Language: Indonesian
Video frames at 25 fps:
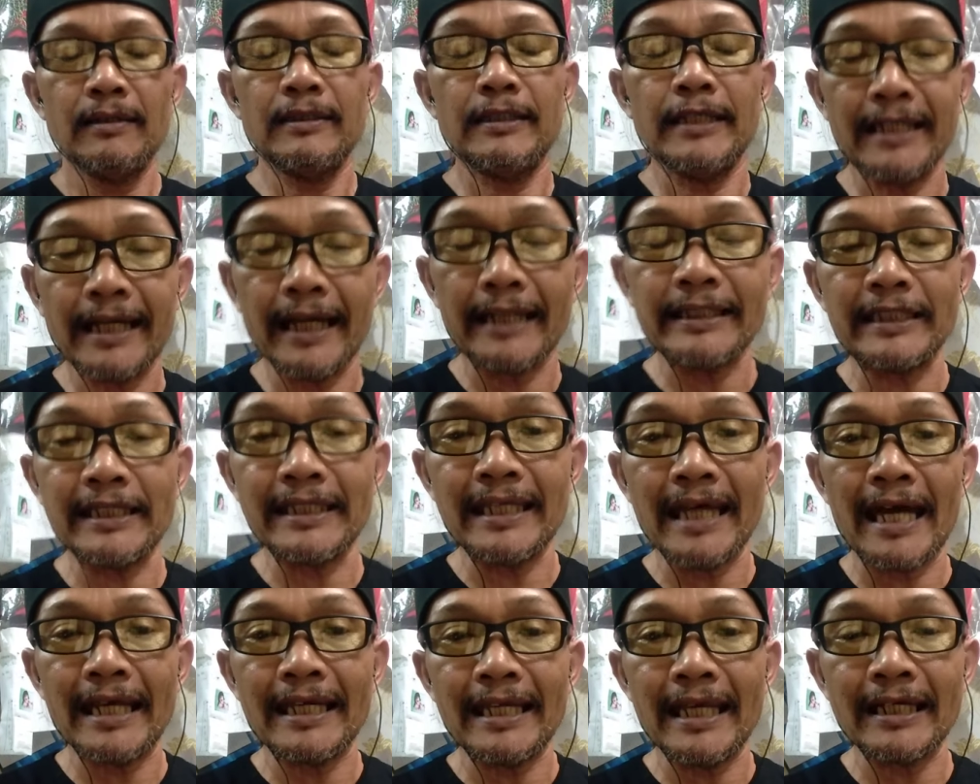jika
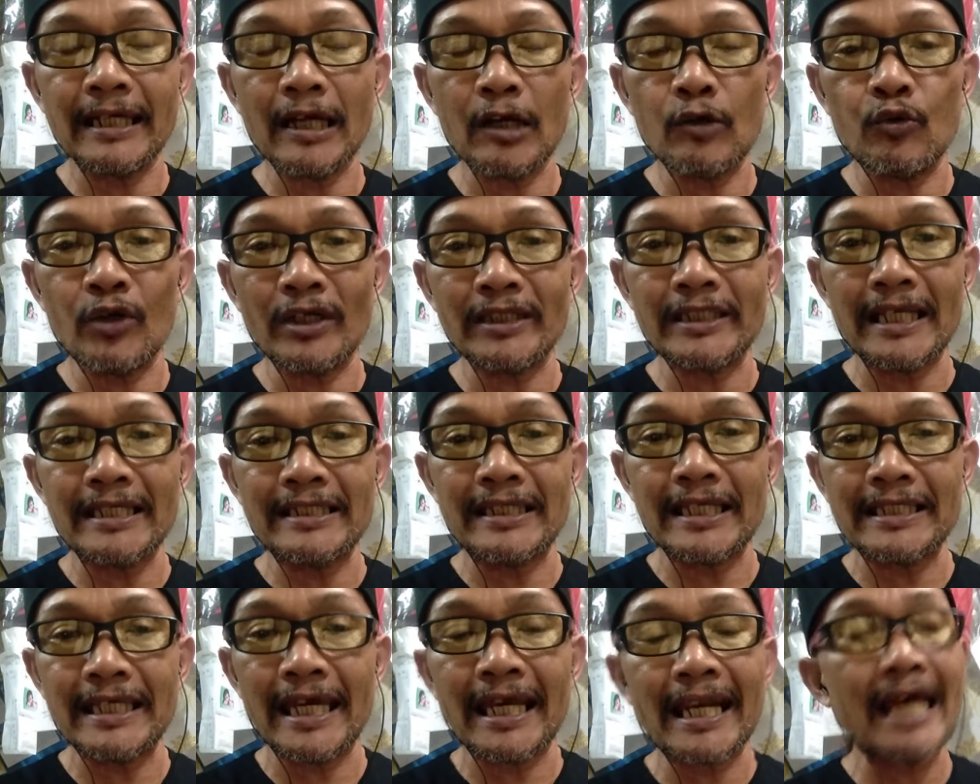tidak ada kekuatan
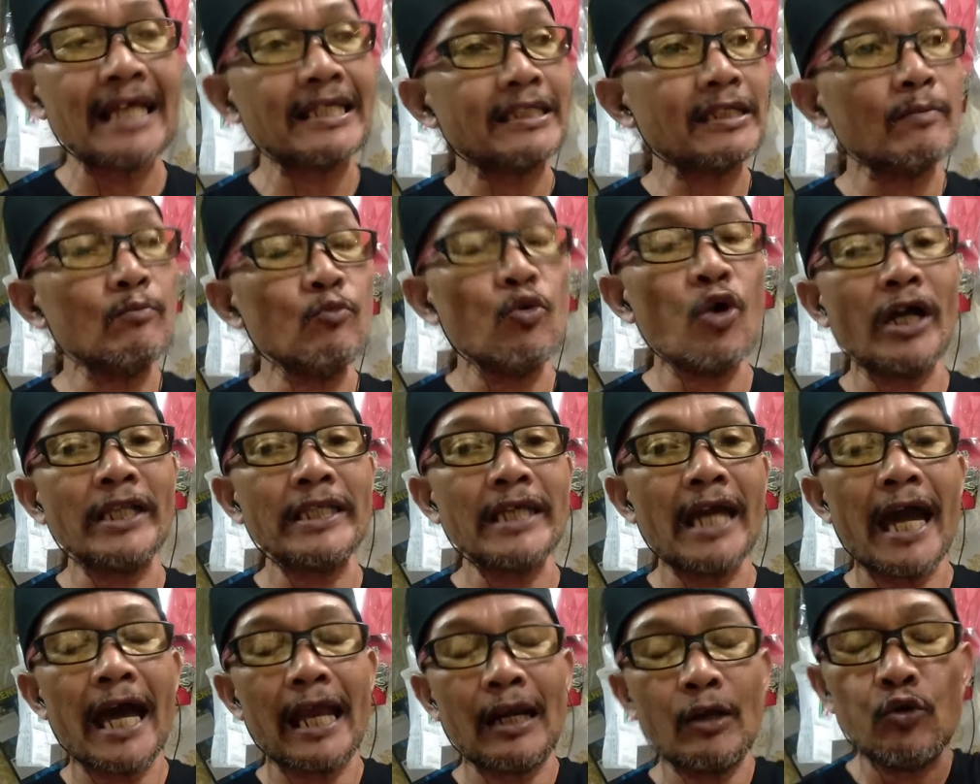sejarah,
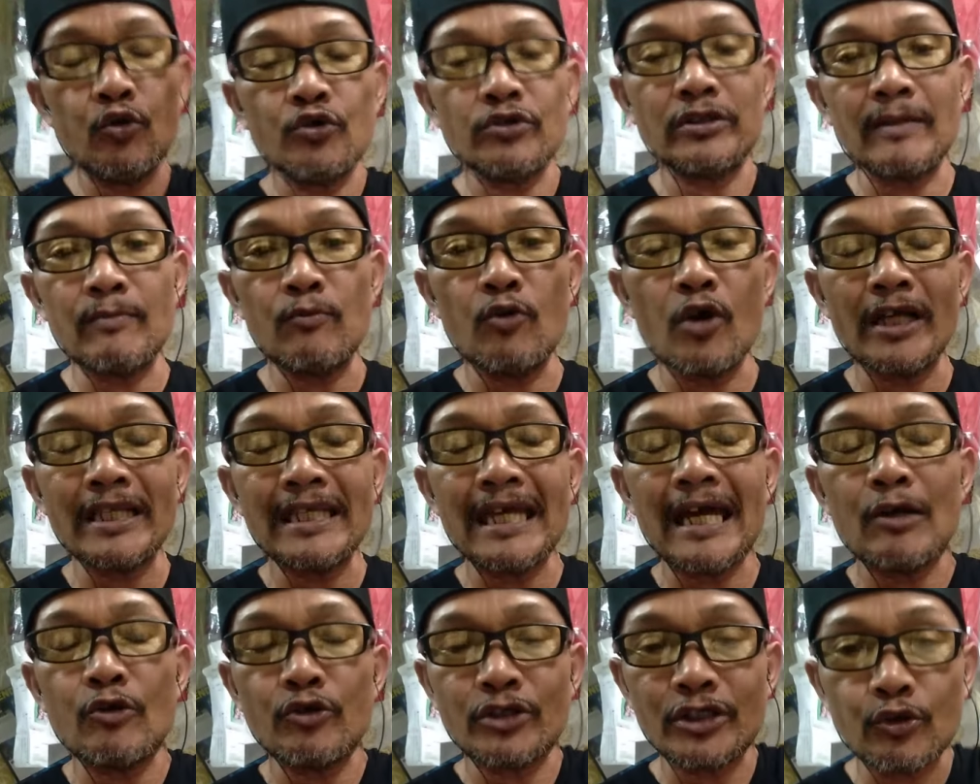semuanya halu,
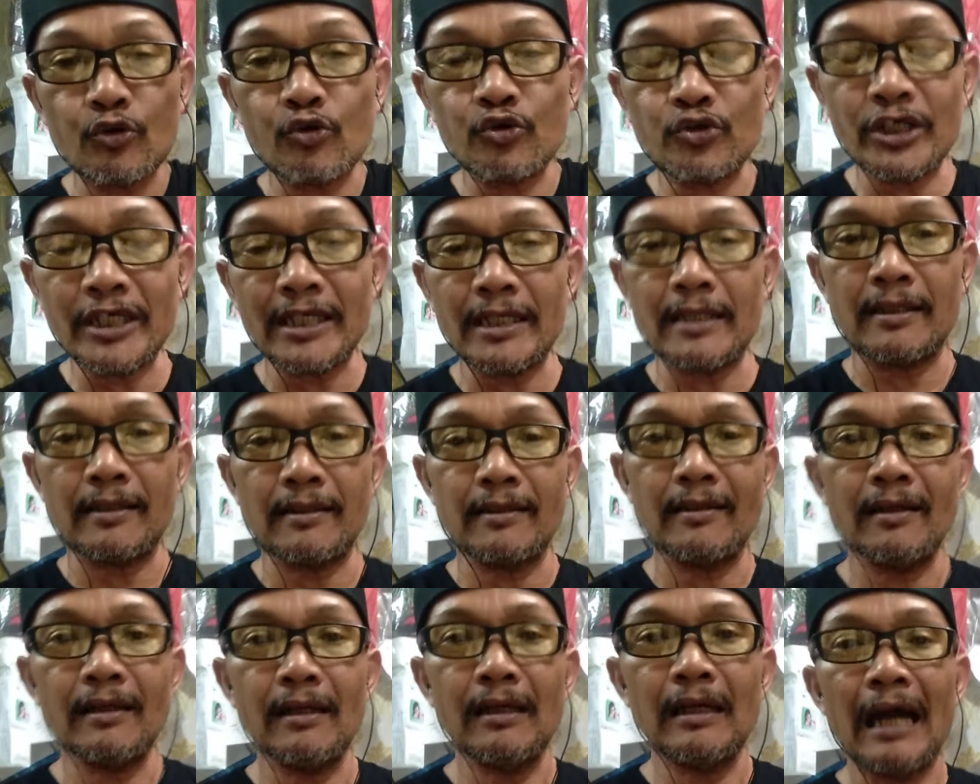semuanya halusinusi,
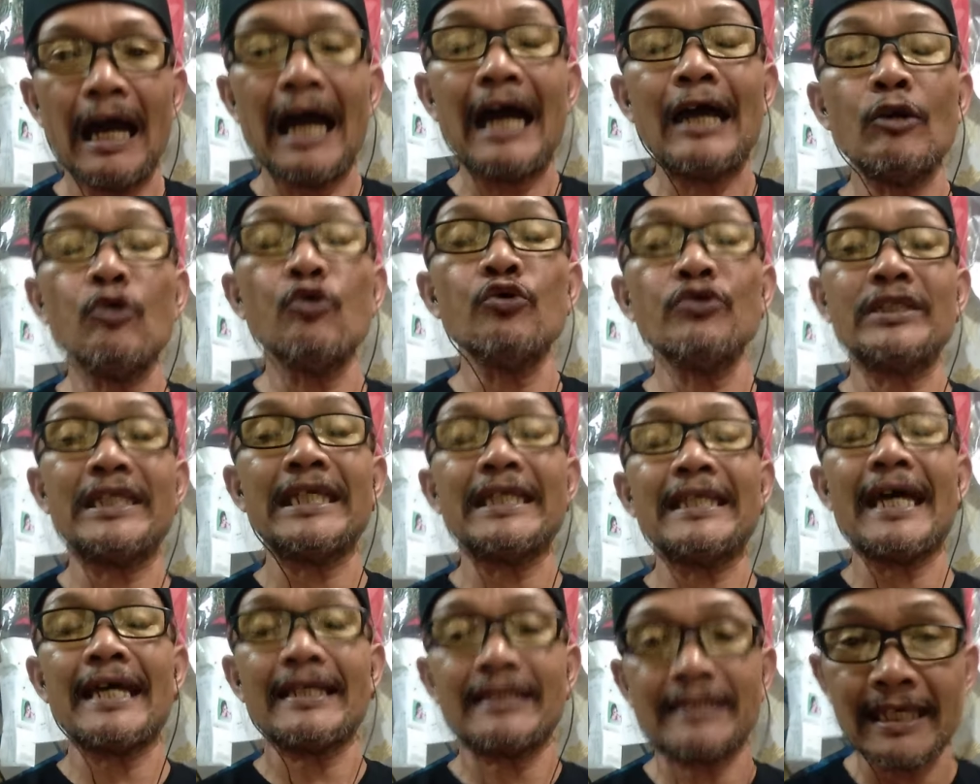
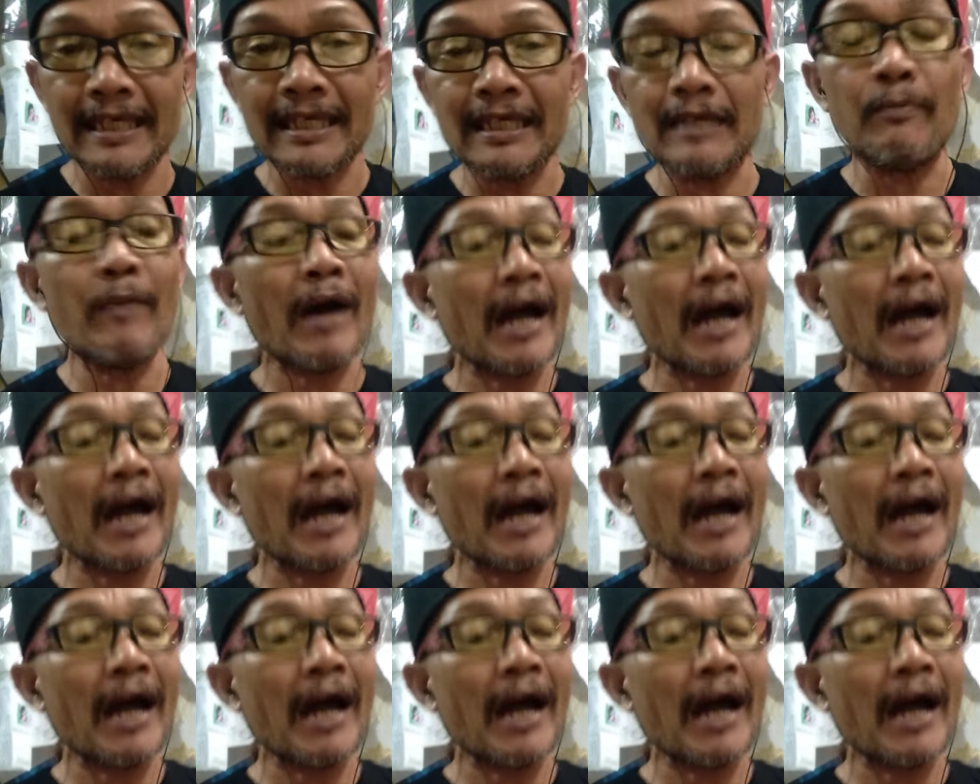halusinasi.